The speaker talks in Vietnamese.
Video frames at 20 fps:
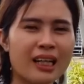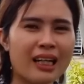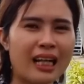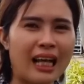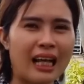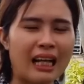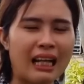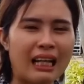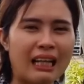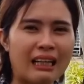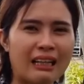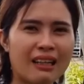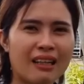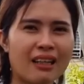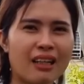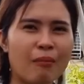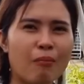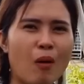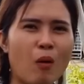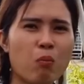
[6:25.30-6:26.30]
rất là
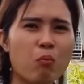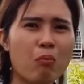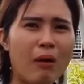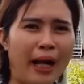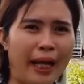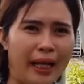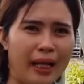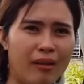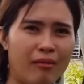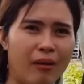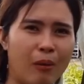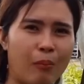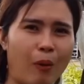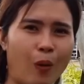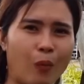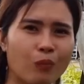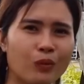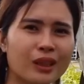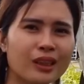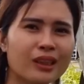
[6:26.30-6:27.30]
rất là bóng bẩy và
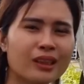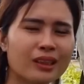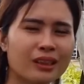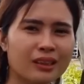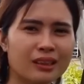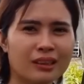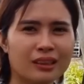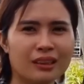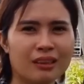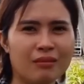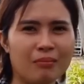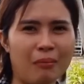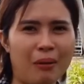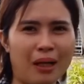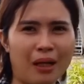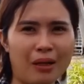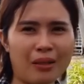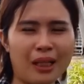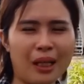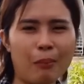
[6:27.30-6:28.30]
mọng nước
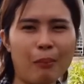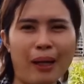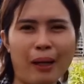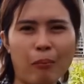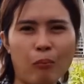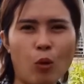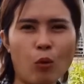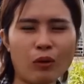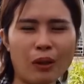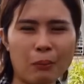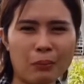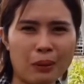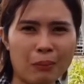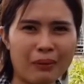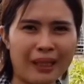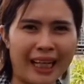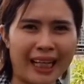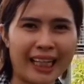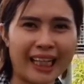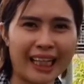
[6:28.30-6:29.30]
mà con thấy bán bốn năm
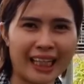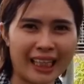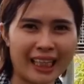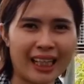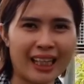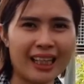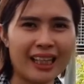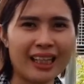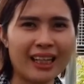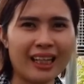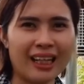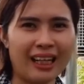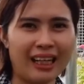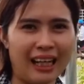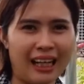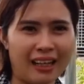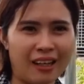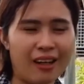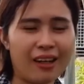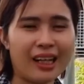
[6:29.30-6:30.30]
trăm ngàn ký á
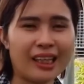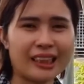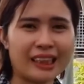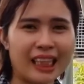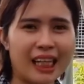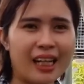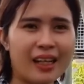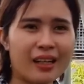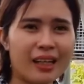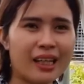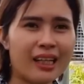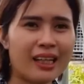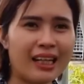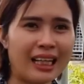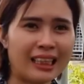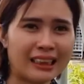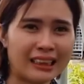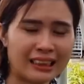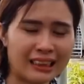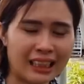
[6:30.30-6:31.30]
là đó là cherry
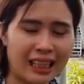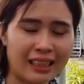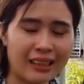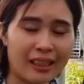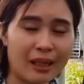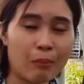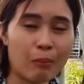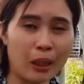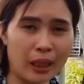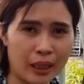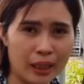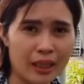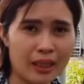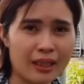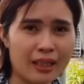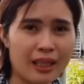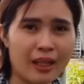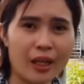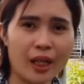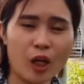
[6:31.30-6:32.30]
ra, cherry Mỹ,
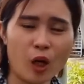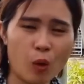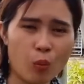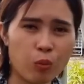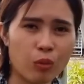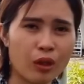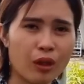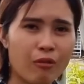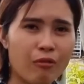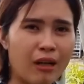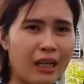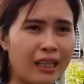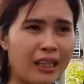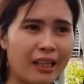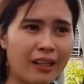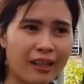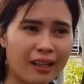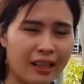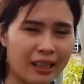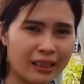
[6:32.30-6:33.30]
cherry Úc chứ không phải
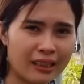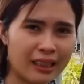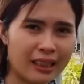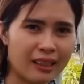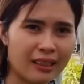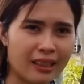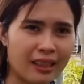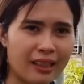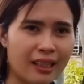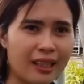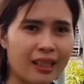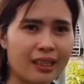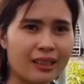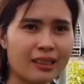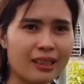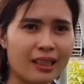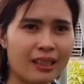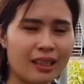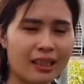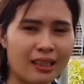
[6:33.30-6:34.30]
cherry racine. Cherry
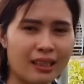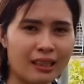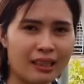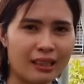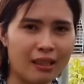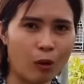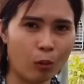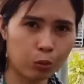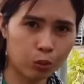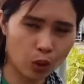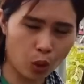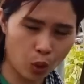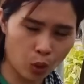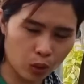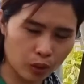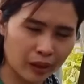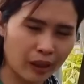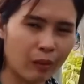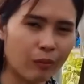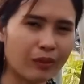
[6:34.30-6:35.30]
racine thì cũng
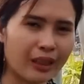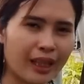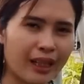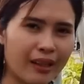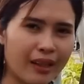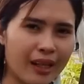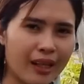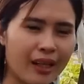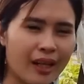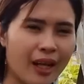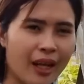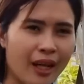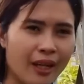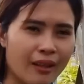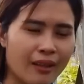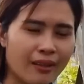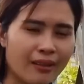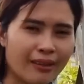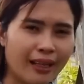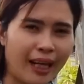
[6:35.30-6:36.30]
thuộc dòng cherry
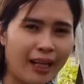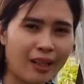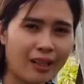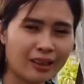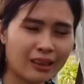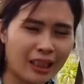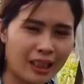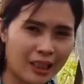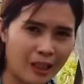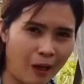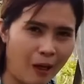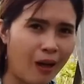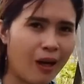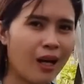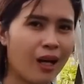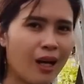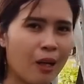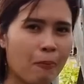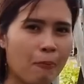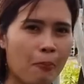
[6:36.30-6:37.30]
nhưng trái nó sẽ nhỏ
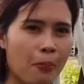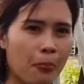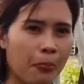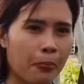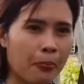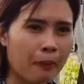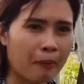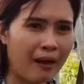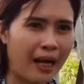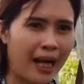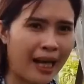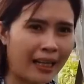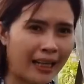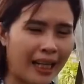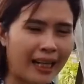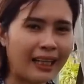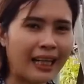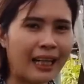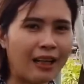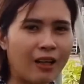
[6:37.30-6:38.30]
hơn và
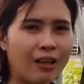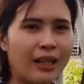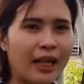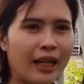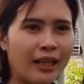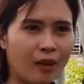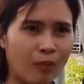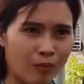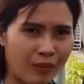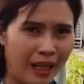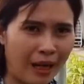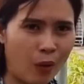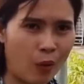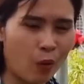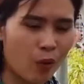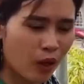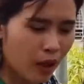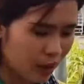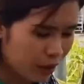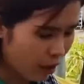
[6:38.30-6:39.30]
cây này có thể trồng
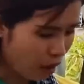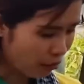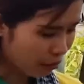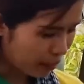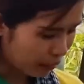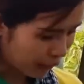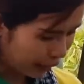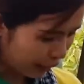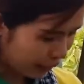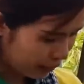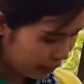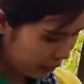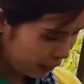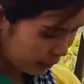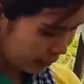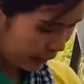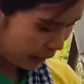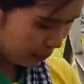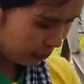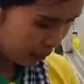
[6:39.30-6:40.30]
chậu. Đối với cây như
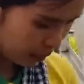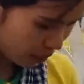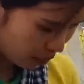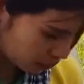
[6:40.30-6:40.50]
thế này